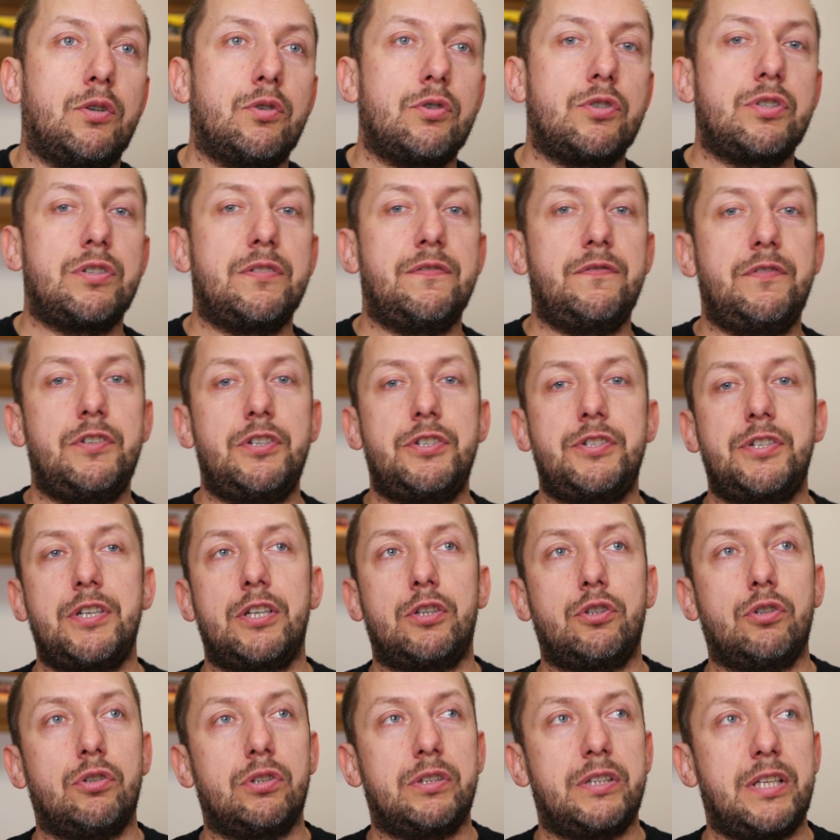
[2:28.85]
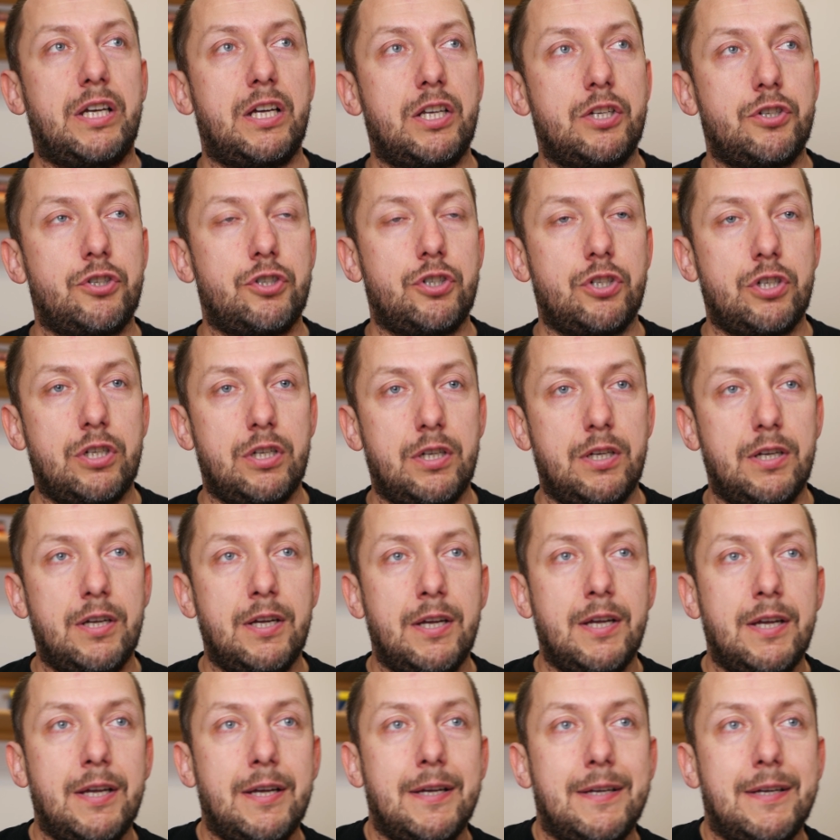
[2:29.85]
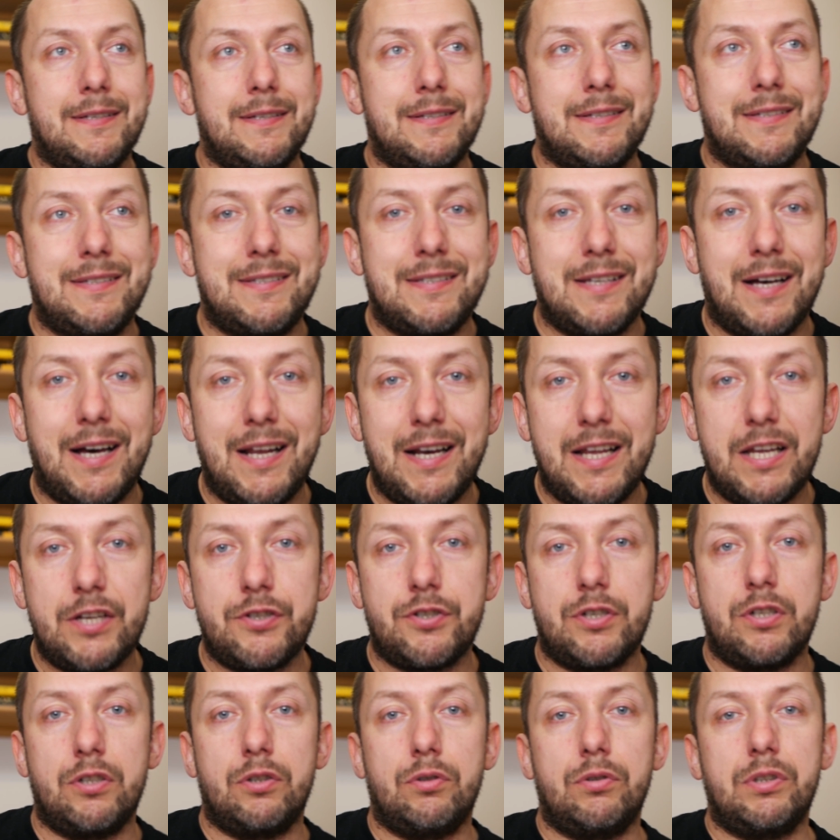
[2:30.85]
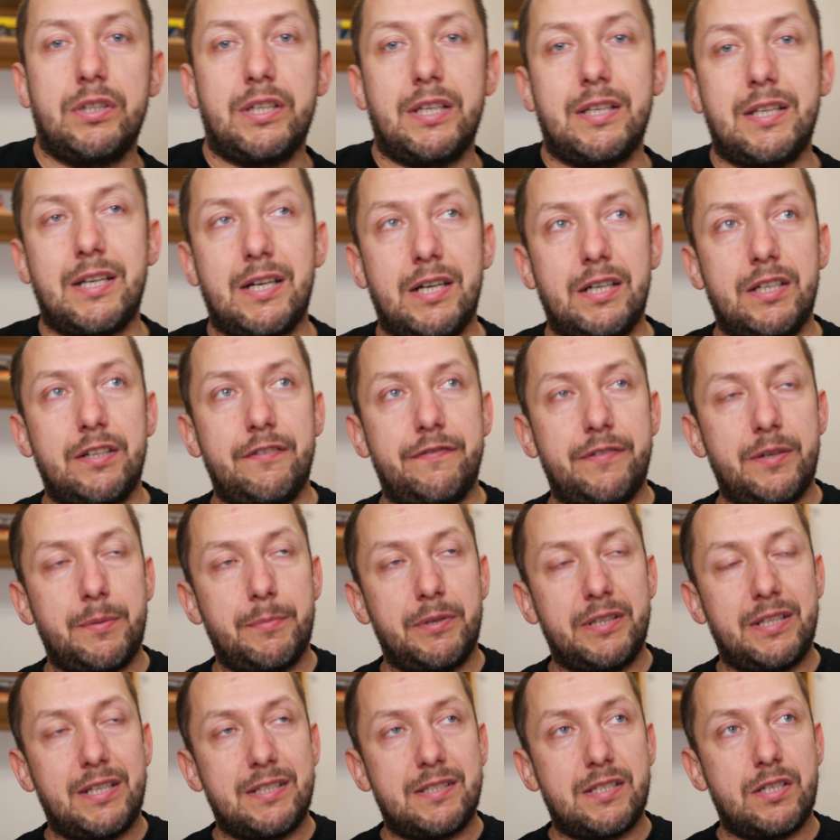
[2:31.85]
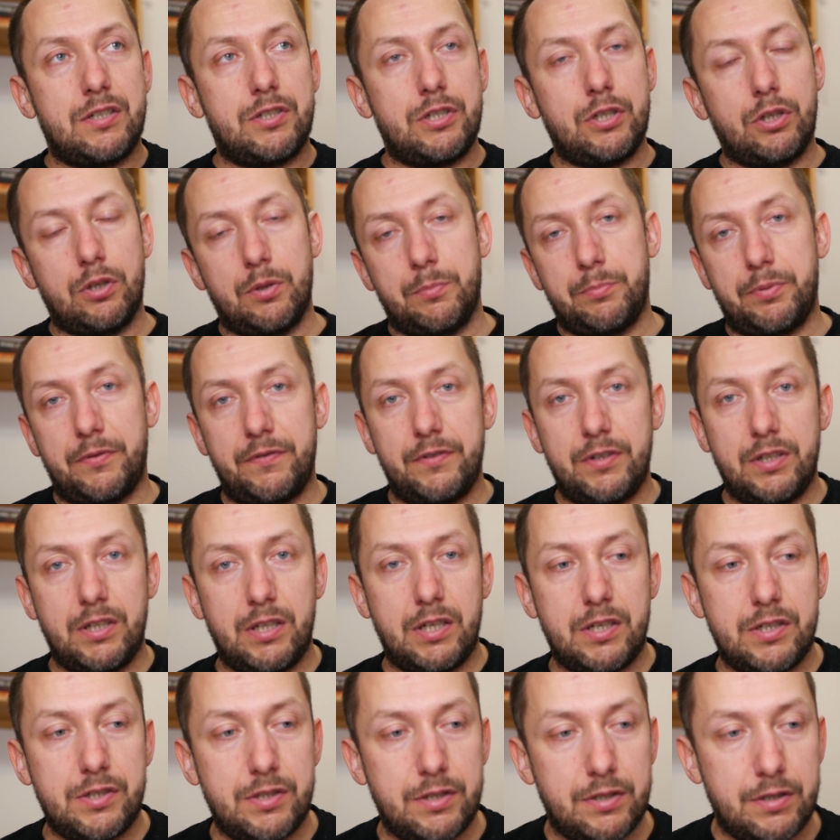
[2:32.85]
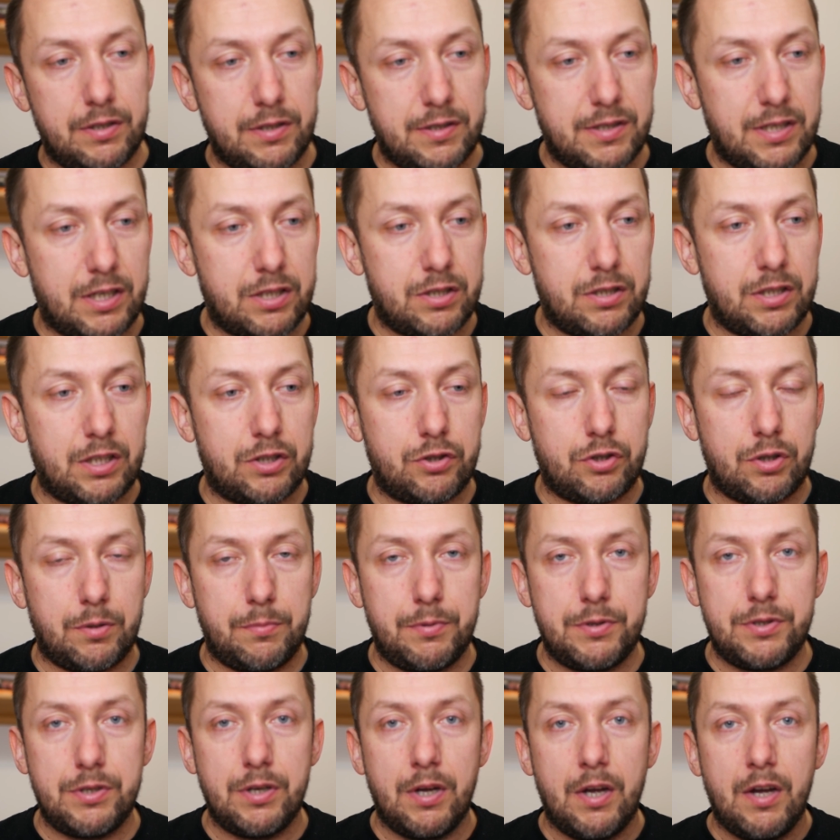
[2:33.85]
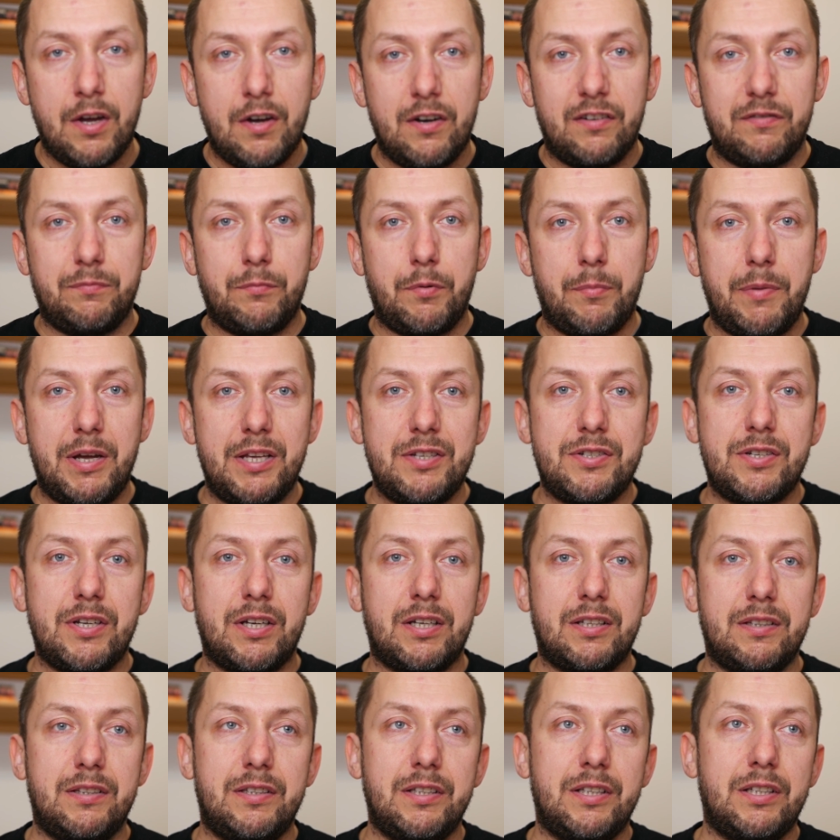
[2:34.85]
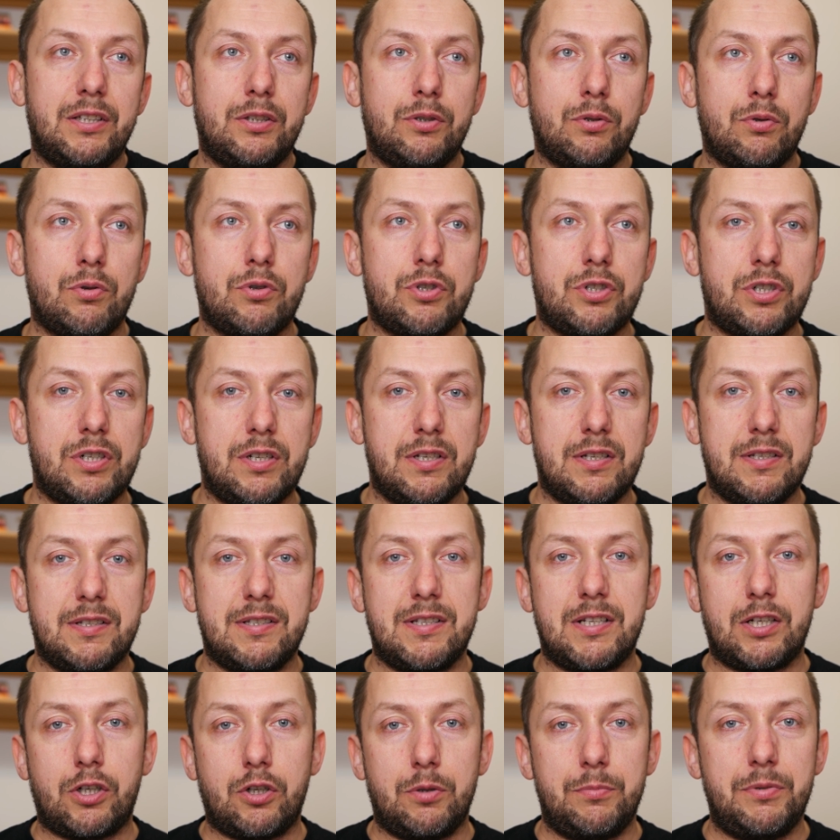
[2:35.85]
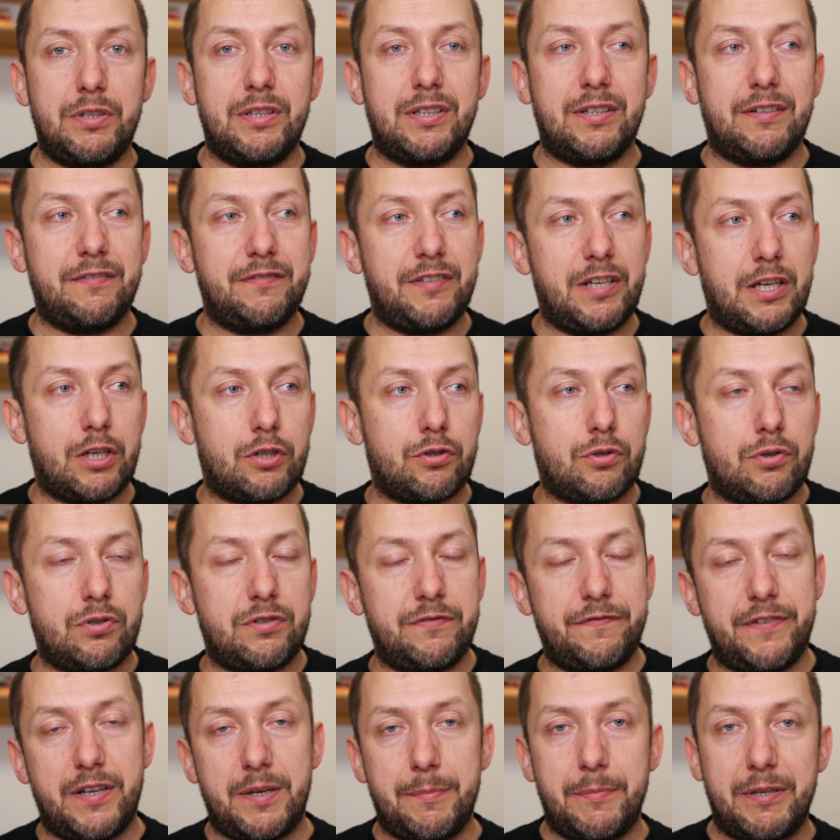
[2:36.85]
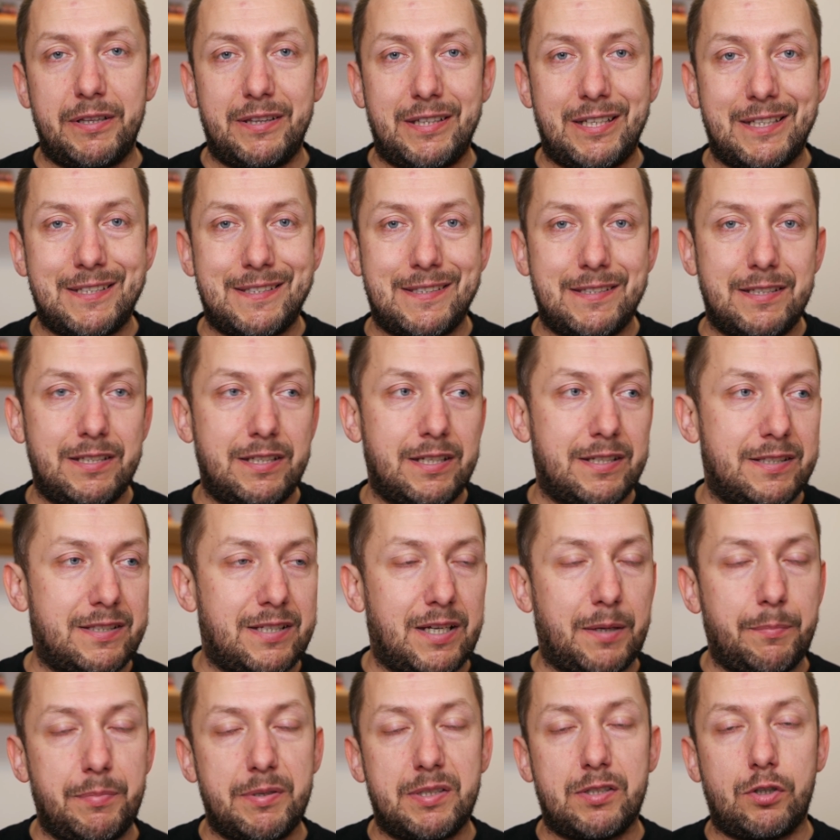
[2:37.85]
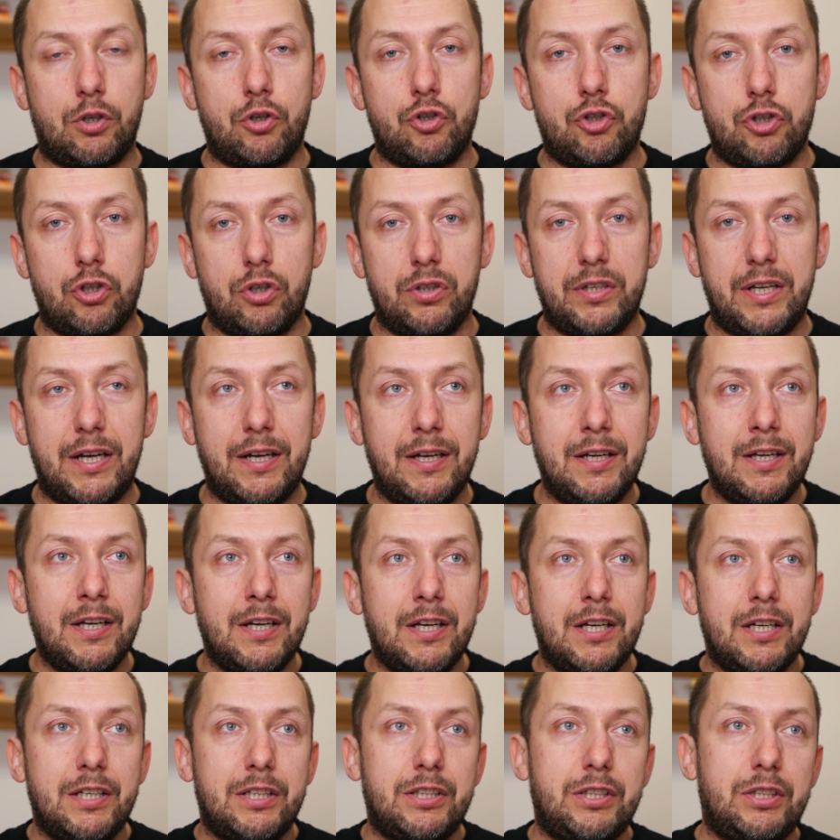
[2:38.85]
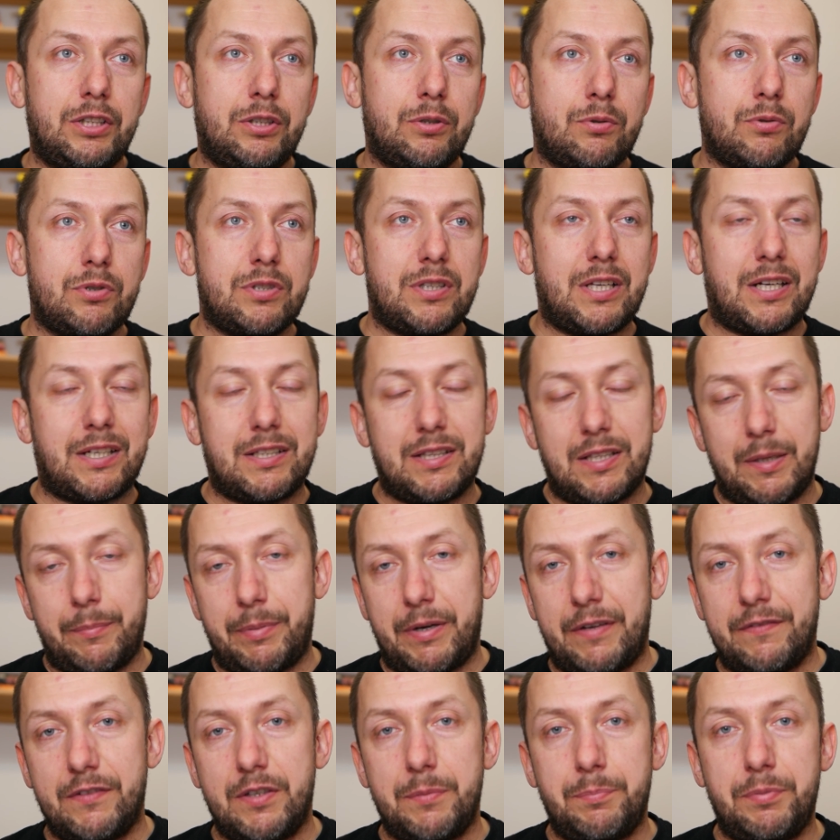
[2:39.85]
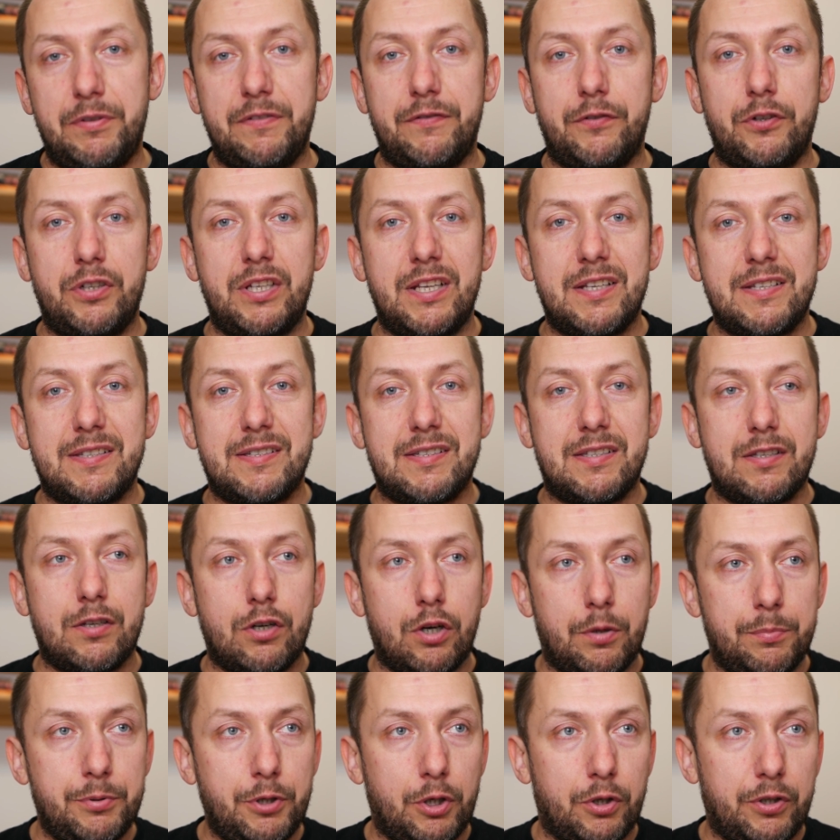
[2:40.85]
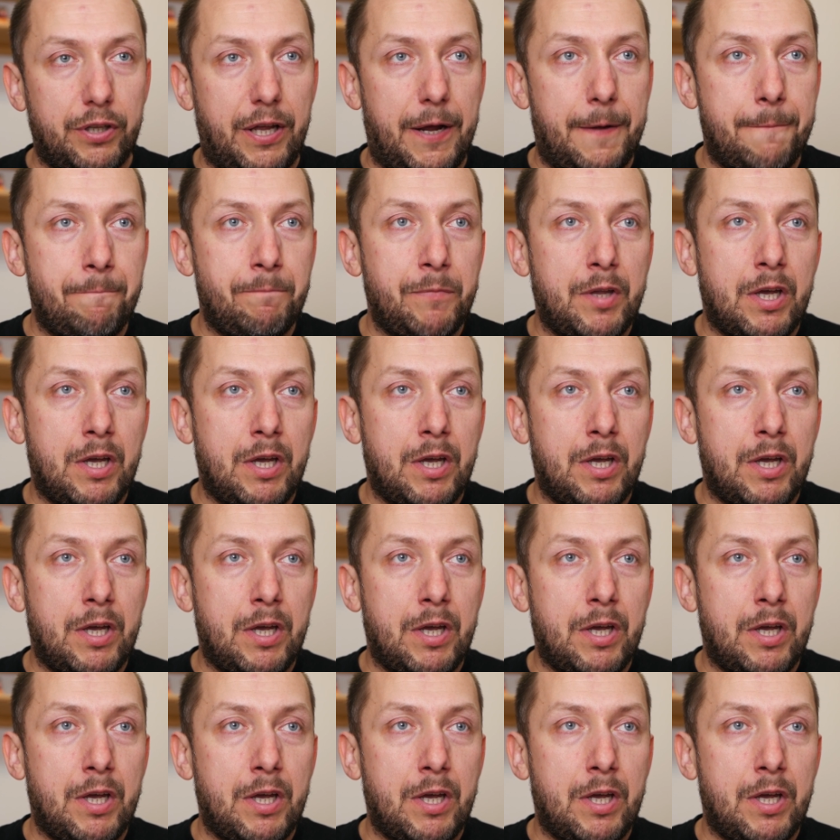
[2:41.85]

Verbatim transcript: Oczywiście to też e, zależy. No i generalnie fermentację cichą powinieneś e, zaczynać robić w momencie, gdy już znakomita większość fermentacji jest jakby skończona i już tak naprawdę piwo jest zrobione.